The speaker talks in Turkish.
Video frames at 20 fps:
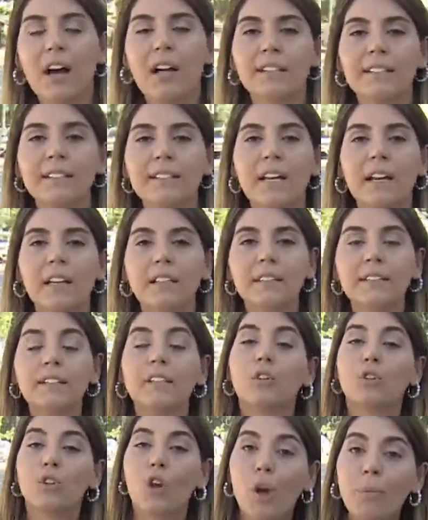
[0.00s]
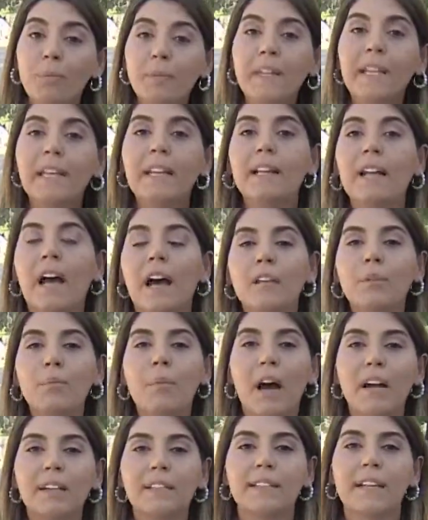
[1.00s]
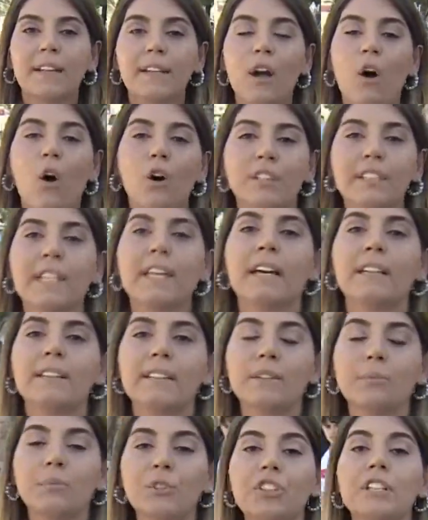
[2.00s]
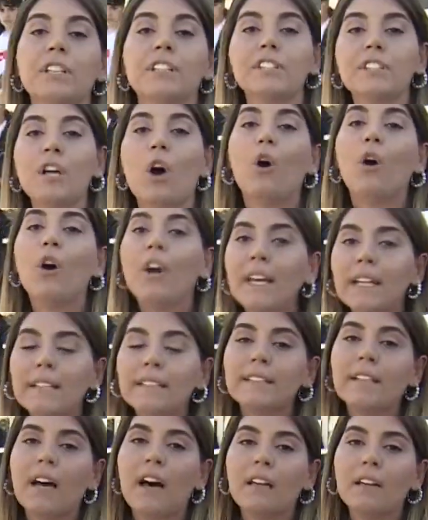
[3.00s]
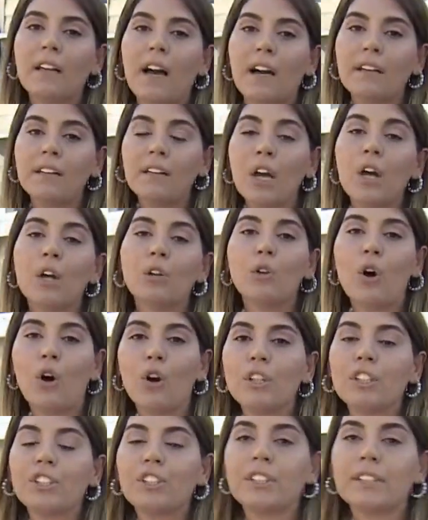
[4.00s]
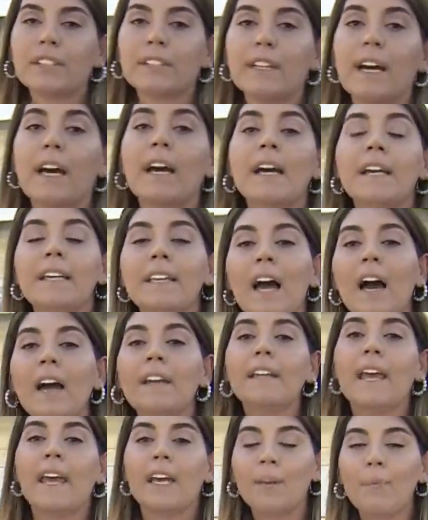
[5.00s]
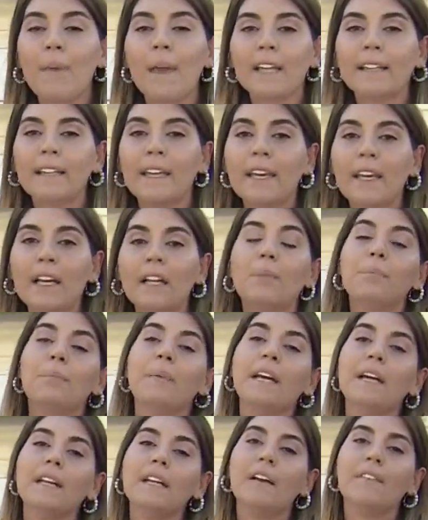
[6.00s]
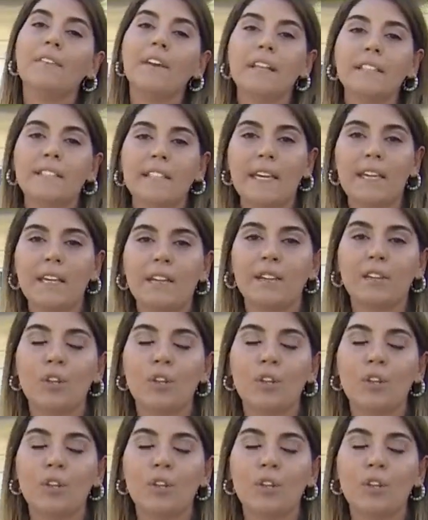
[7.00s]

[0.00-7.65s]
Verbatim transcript: altına alındı. Röp denilen bakteri ortaya atılmıştı. İşte o iddialar doğru çıktı. Yani ekmek değil bir nevi zehir